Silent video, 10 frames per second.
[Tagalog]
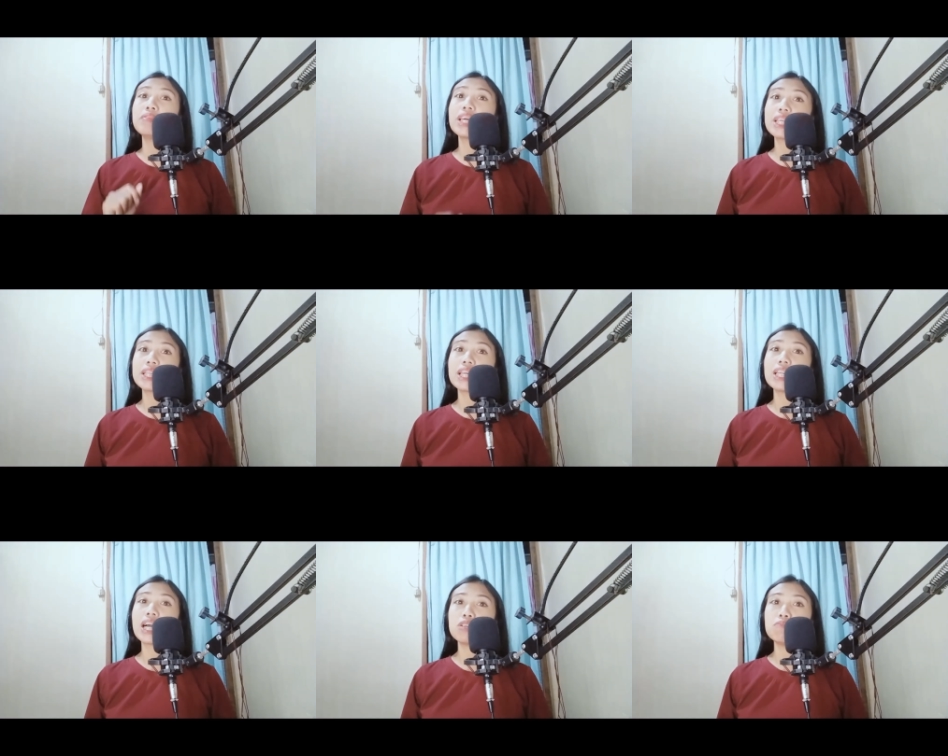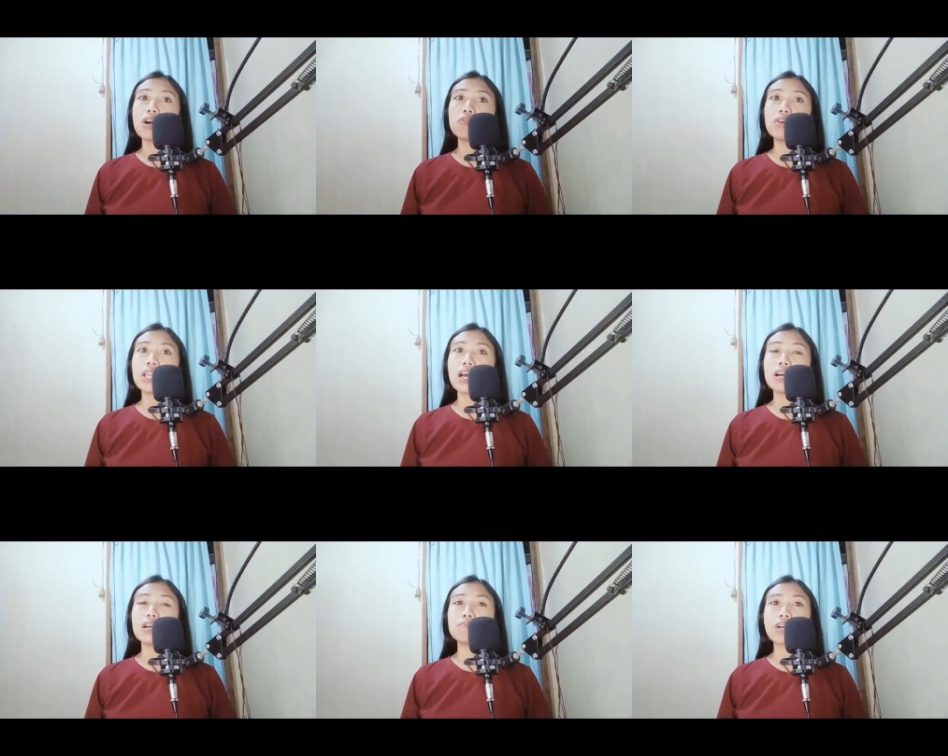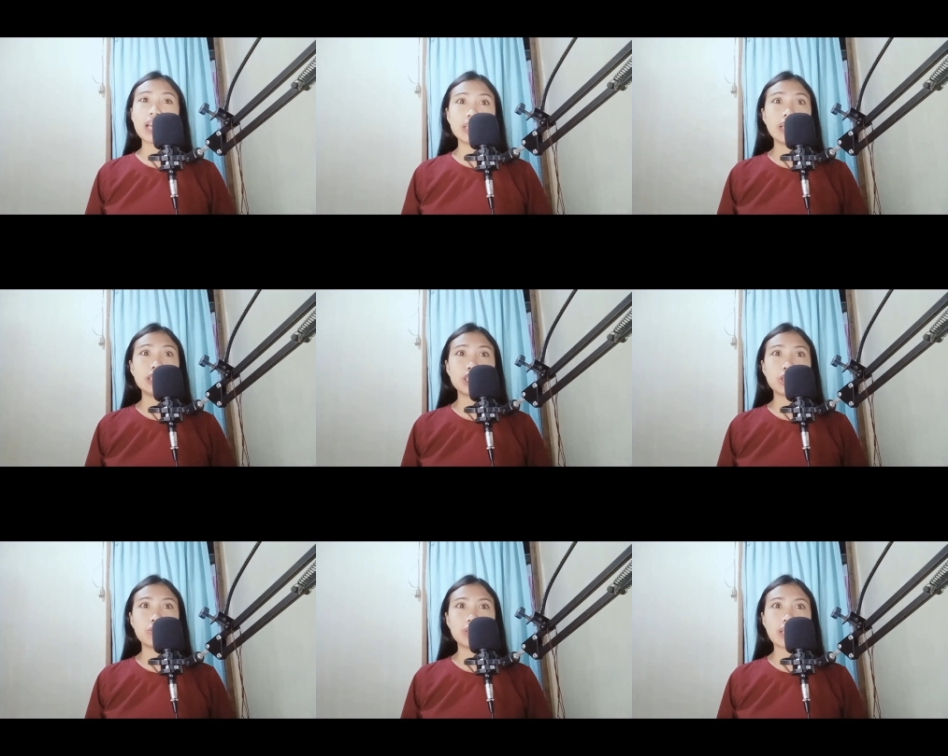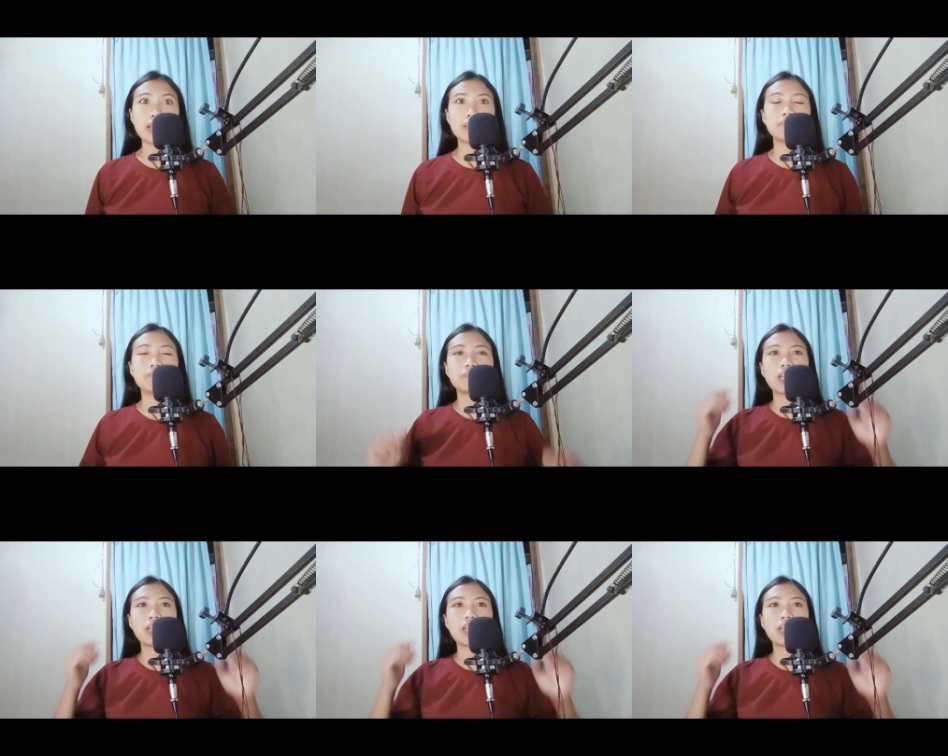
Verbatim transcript: Bibigyan kita ng halimbawa na mga engaging content.